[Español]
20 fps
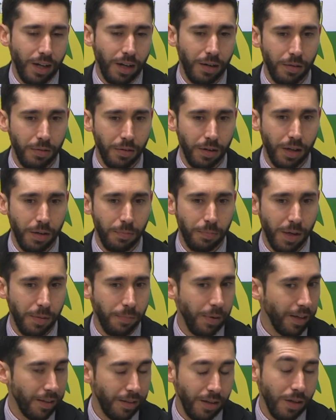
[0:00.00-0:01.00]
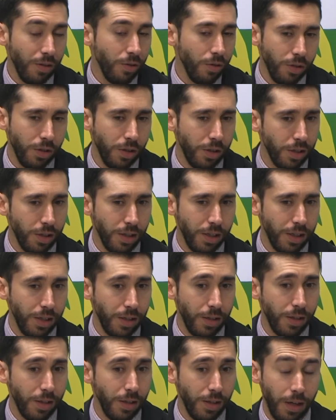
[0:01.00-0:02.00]
el, el prepartido
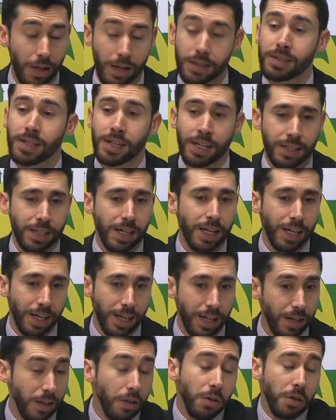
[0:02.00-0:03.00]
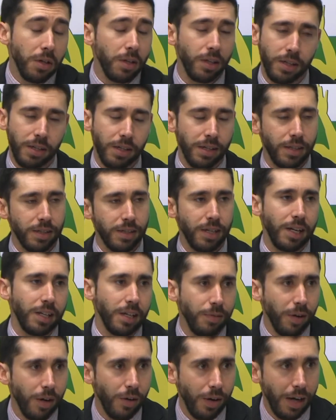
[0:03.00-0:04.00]
y, las chicas han creído y, se ha
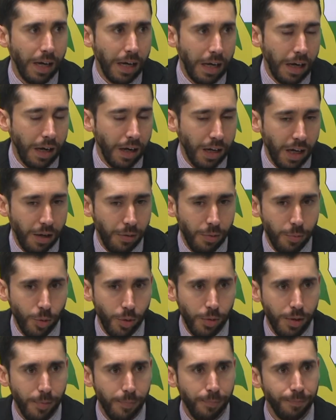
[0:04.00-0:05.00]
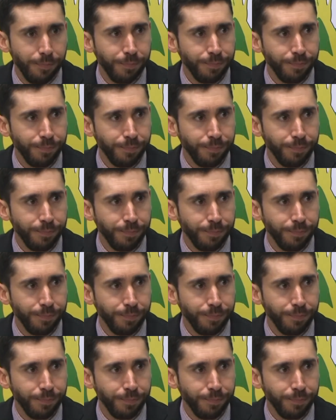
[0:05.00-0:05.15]
llevado a cabo muy bien.